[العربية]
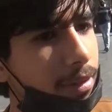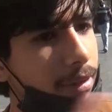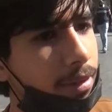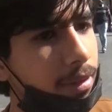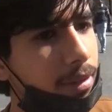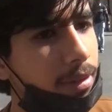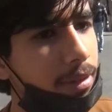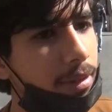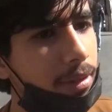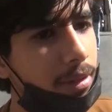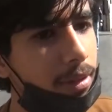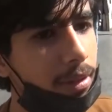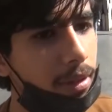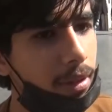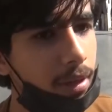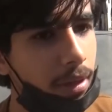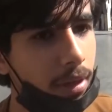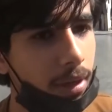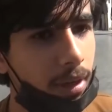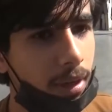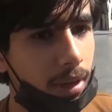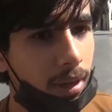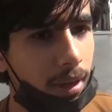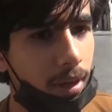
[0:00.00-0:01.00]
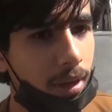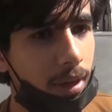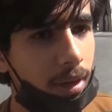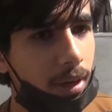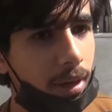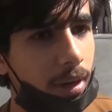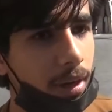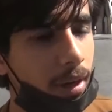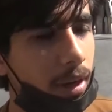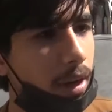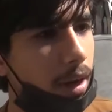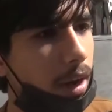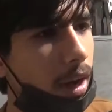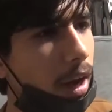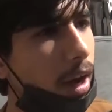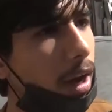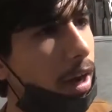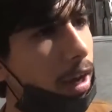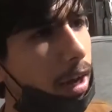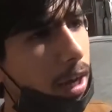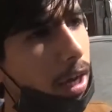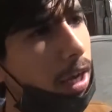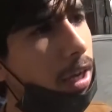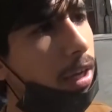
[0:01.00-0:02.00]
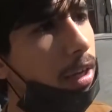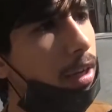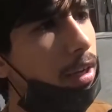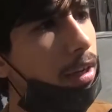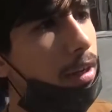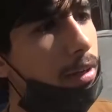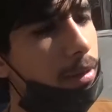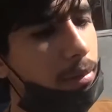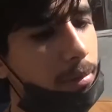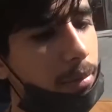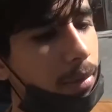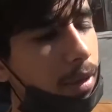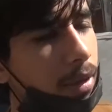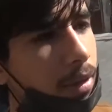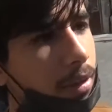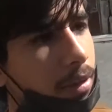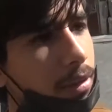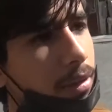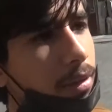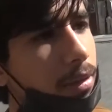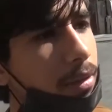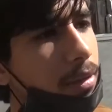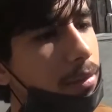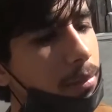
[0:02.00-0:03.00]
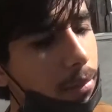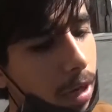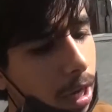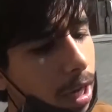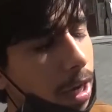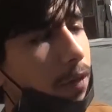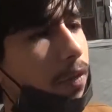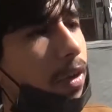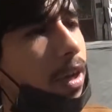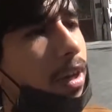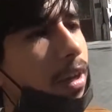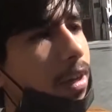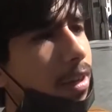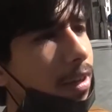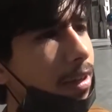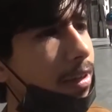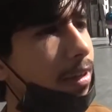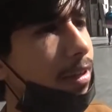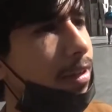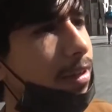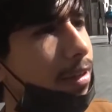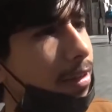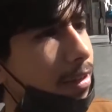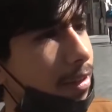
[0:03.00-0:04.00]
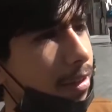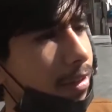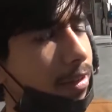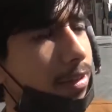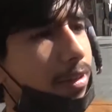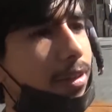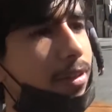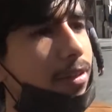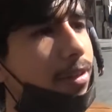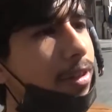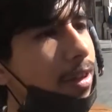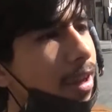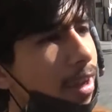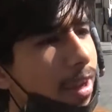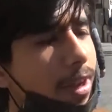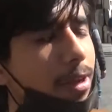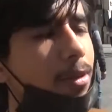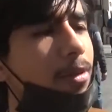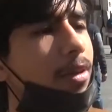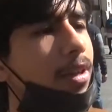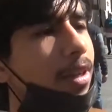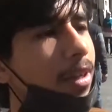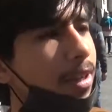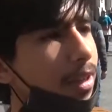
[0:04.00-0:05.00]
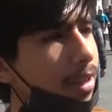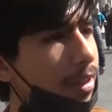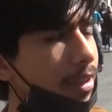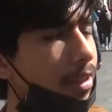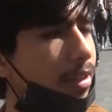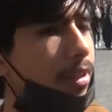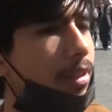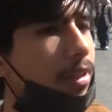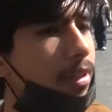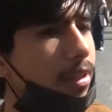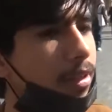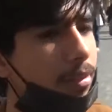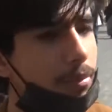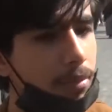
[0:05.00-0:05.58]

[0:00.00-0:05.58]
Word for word: تحكي لي اياه اه الك؟ آه مين؟ ما اعرفك ما تعرفني طيب. ما بتحكي